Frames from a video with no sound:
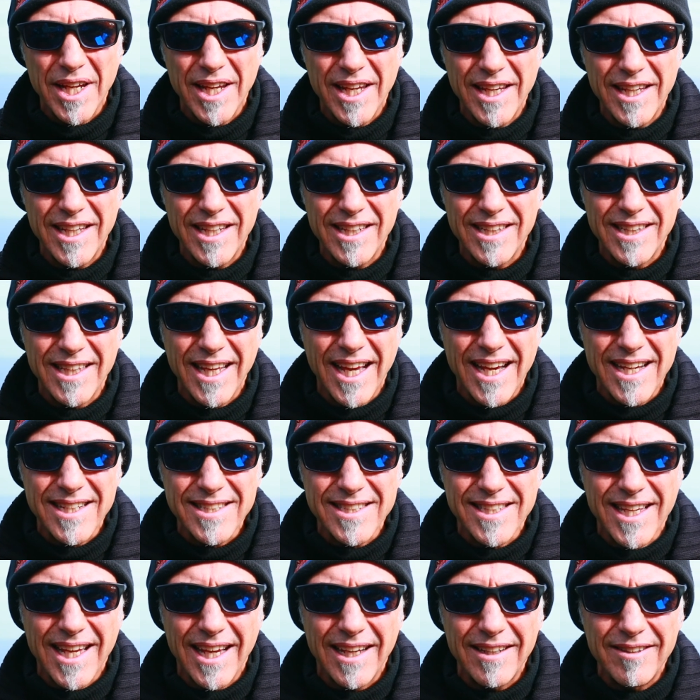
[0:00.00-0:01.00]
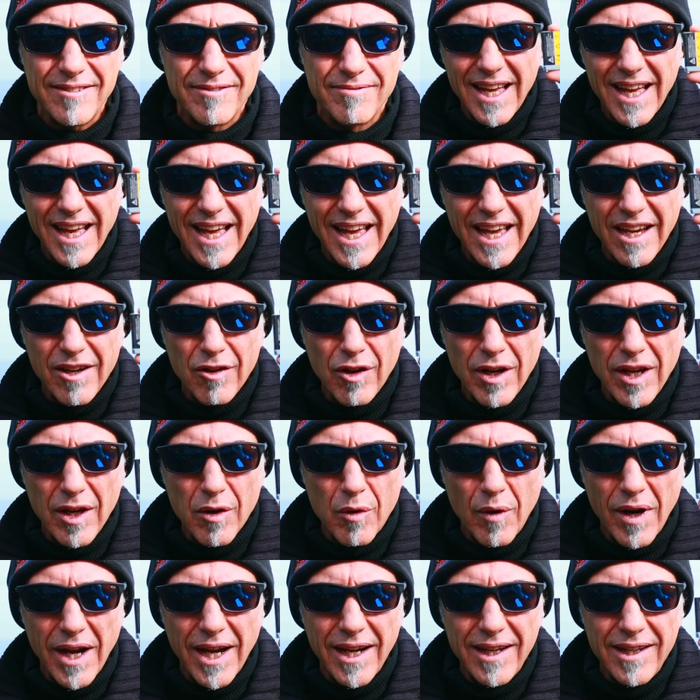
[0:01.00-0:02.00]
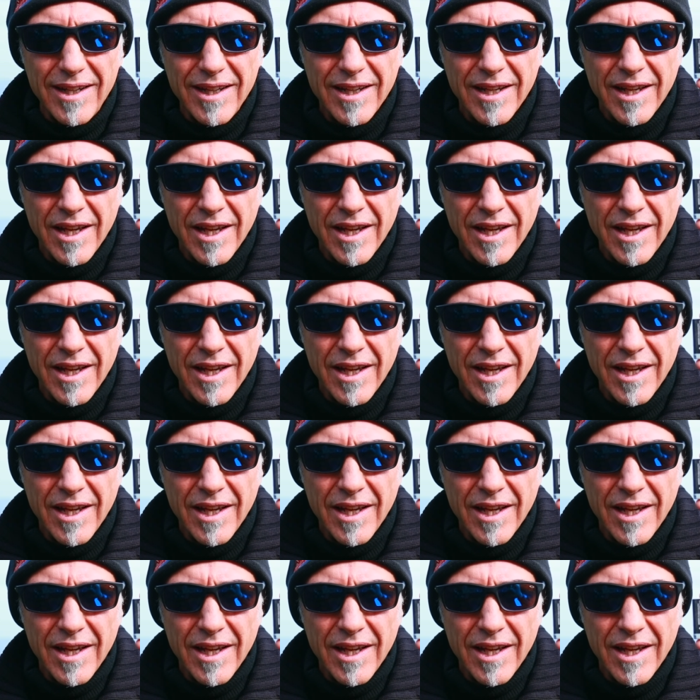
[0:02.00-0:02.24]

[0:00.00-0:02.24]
in tasca eccola qua